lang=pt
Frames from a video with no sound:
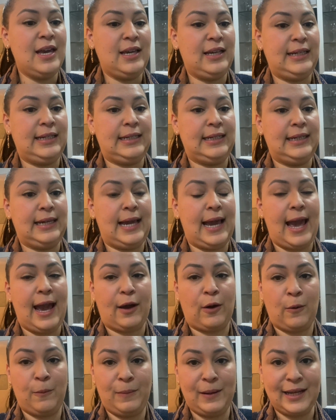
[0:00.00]
E é
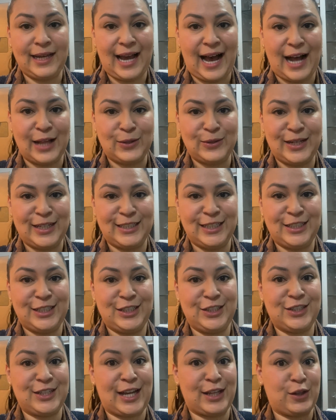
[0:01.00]
complicado, né, gente? A
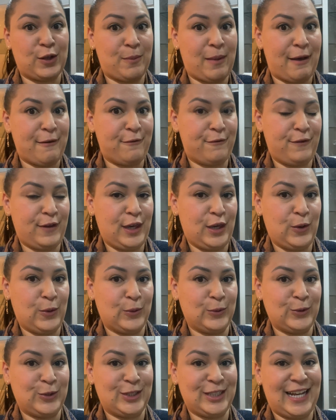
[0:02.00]
gente quer tomar
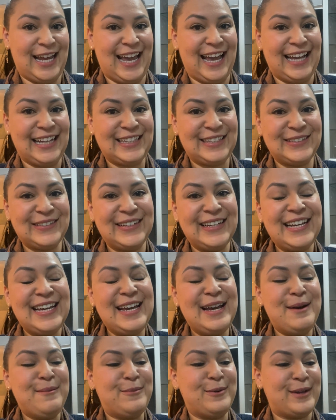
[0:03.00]
vinho direto,
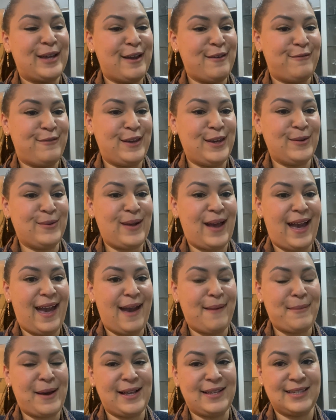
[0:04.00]
porque vinho
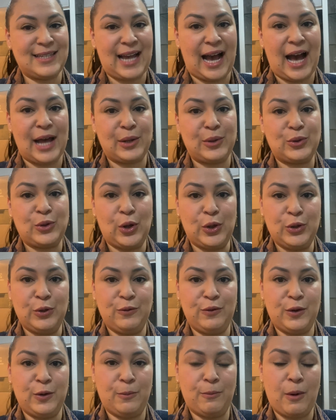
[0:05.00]
é mais caro, todo
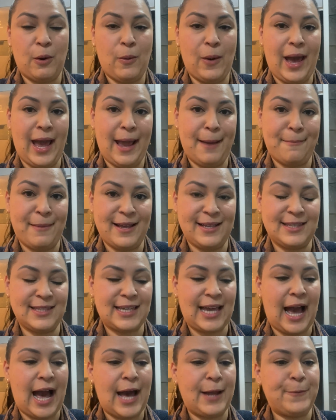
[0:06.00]
vinho bom é mais
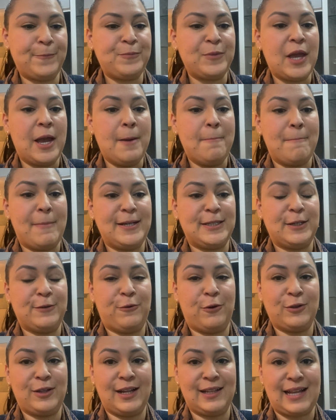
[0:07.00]
caro, mas eu
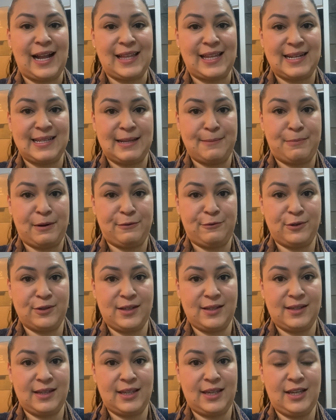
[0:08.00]
vou tentar trazer para
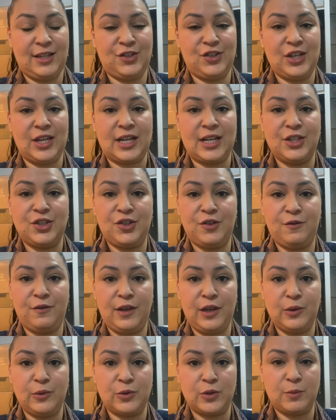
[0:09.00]
vocês aqui dicas de
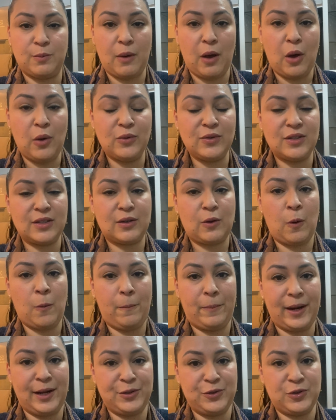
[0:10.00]
vinhos bons com
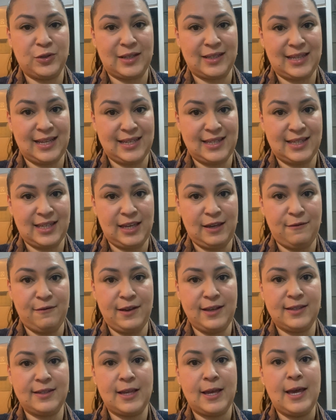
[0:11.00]
preços
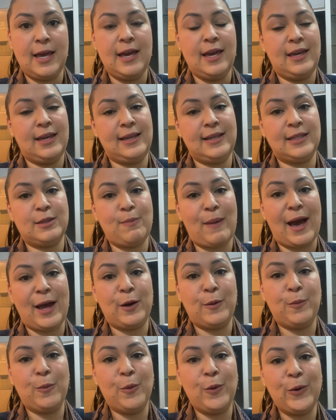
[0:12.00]
acessíveis e
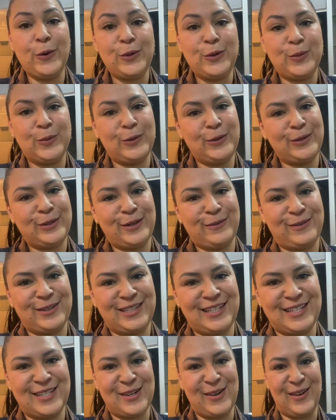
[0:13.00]
espero muito, muito que
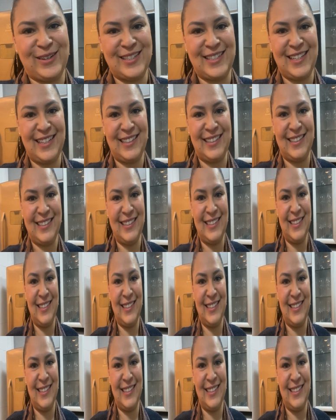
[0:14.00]
vocês gostem.